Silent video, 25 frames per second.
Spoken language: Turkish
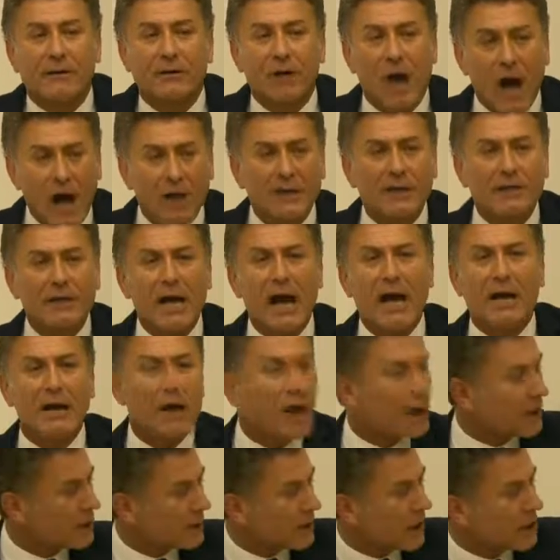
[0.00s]
Yani
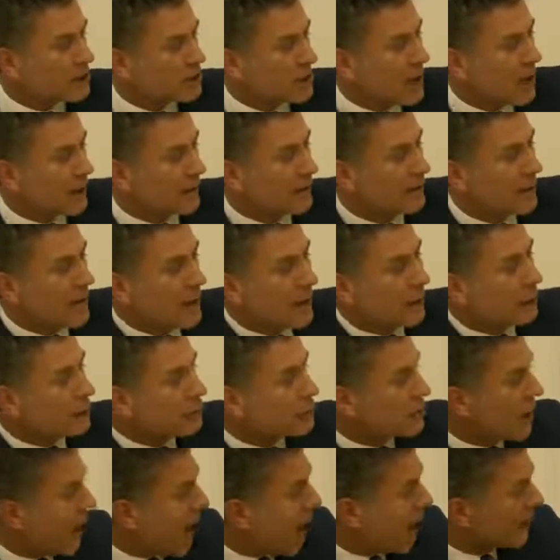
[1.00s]
değerli arkadaşlar
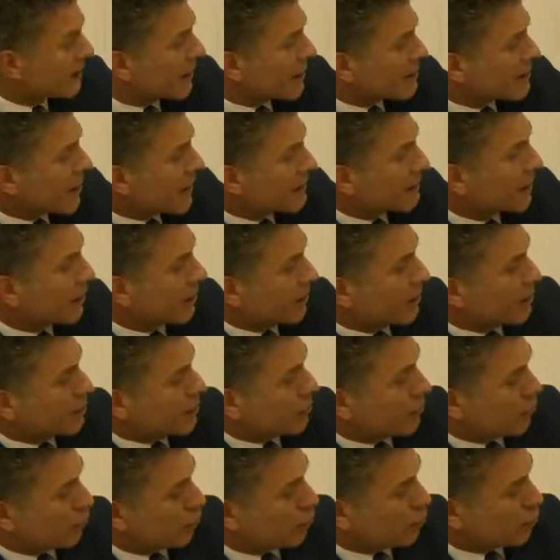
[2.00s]
sadece 1,
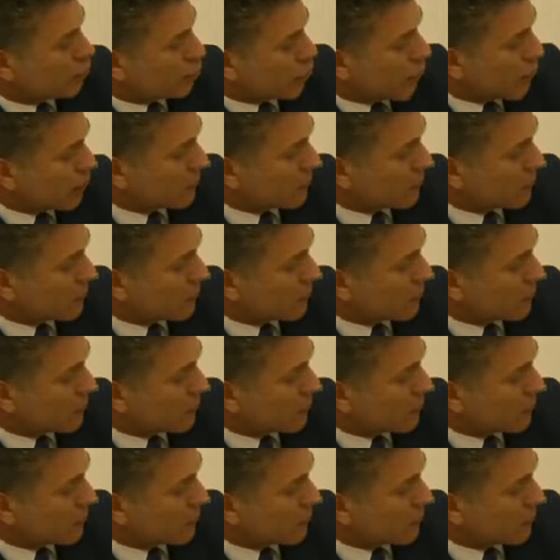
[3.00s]
2, 3,